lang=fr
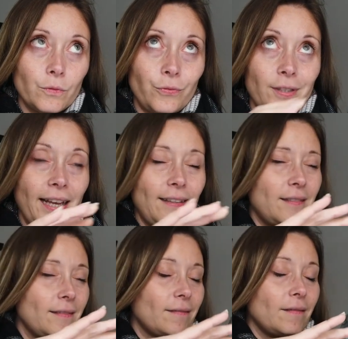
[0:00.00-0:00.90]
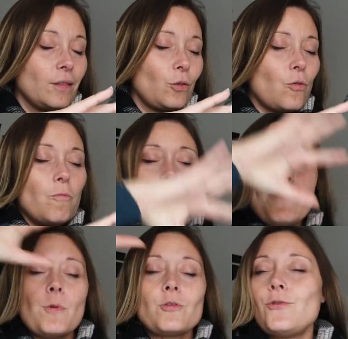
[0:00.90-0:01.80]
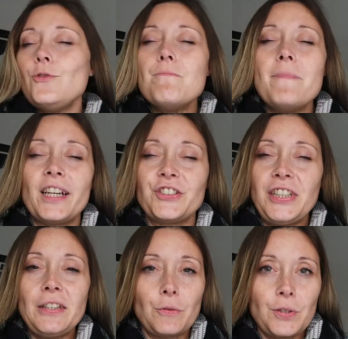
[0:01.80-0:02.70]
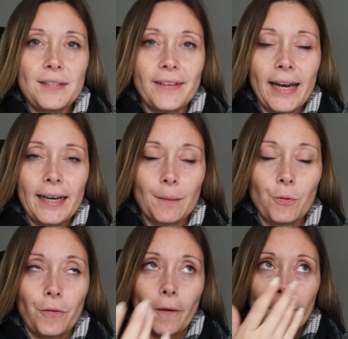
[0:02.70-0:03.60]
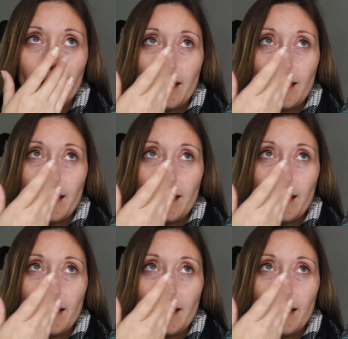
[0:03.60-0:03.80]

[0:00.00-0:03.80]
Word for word: vous êtes complètement submergé dans l'univers Harry Potter.